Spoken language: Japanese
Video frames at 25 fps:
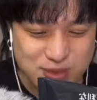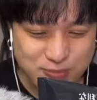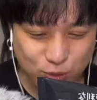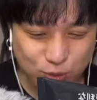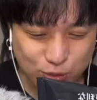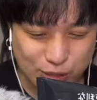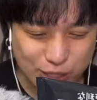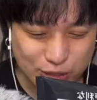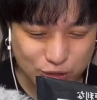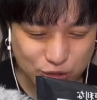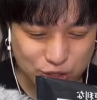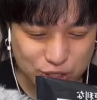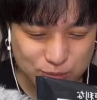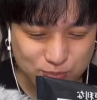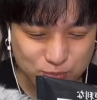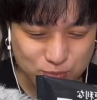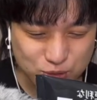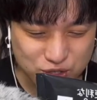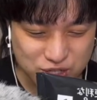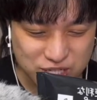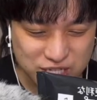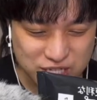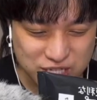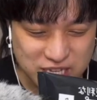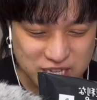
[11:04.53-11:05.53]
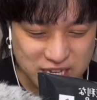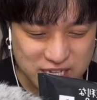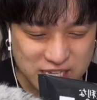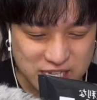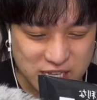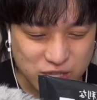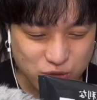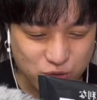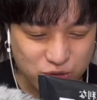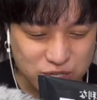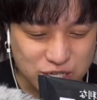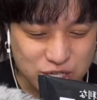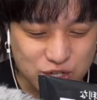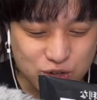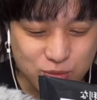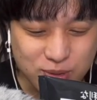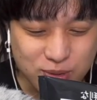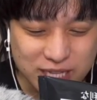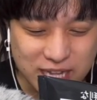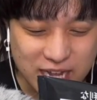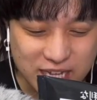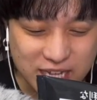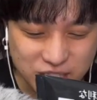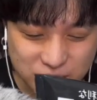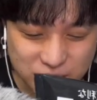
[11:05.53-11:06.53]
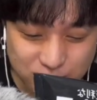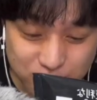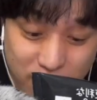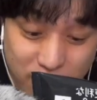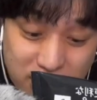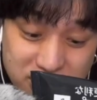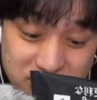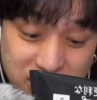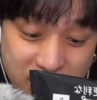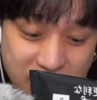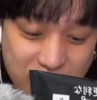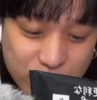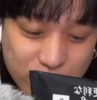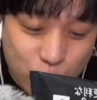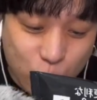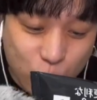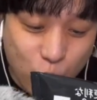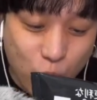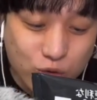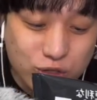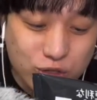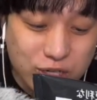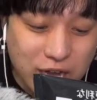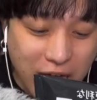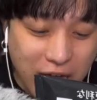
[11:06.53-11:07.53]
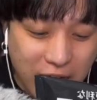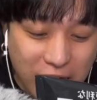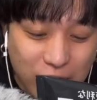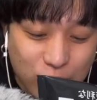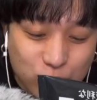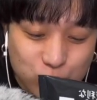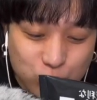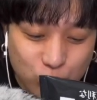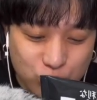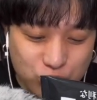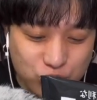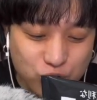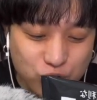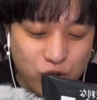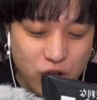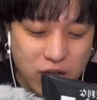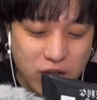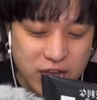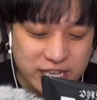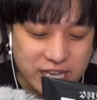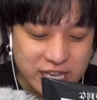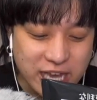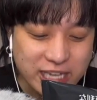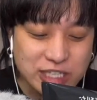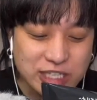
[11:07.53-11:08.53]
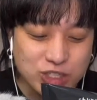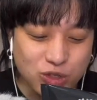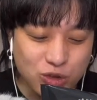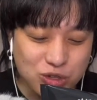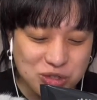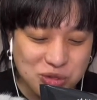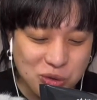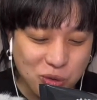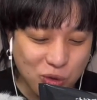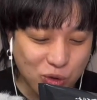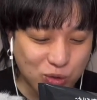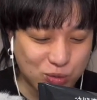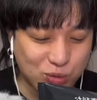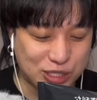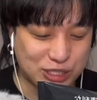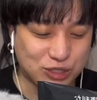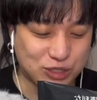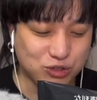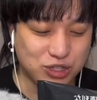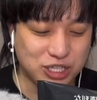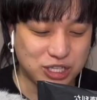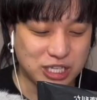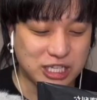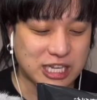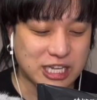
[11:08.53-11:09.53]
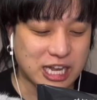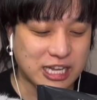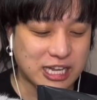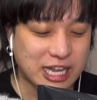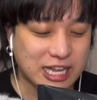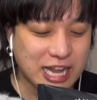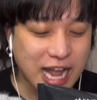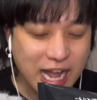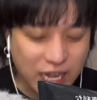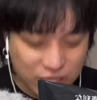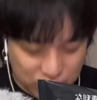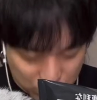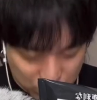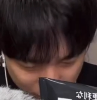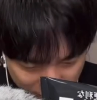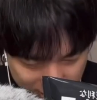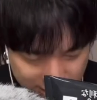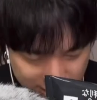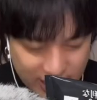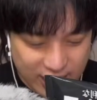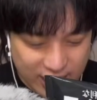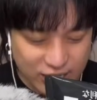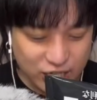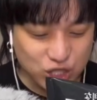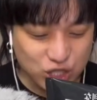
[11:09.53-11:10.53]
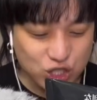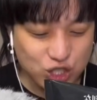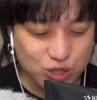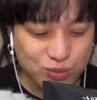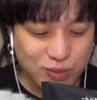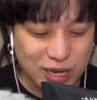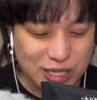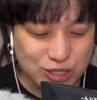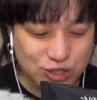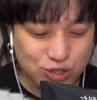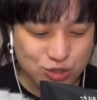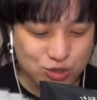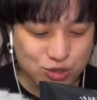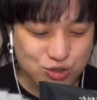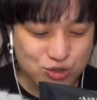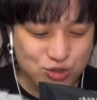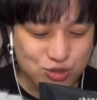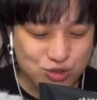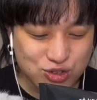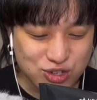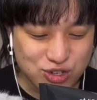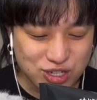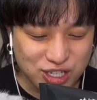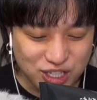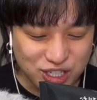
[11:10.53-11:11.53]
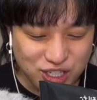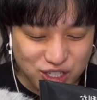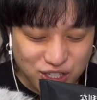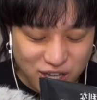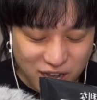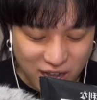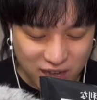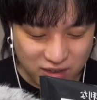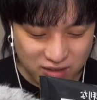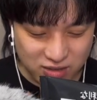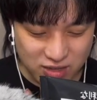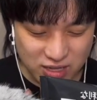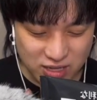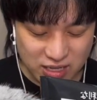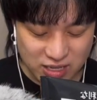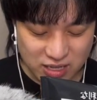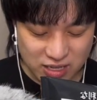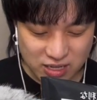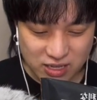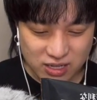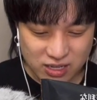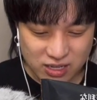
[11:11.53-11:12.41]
カルビ、ポテトチップス、ギザギザ、海苔塩バター味。バターのコクが青のりと焼き海苔の香ばしさを引き立てた味わい。一枚ずつゆっくり、あ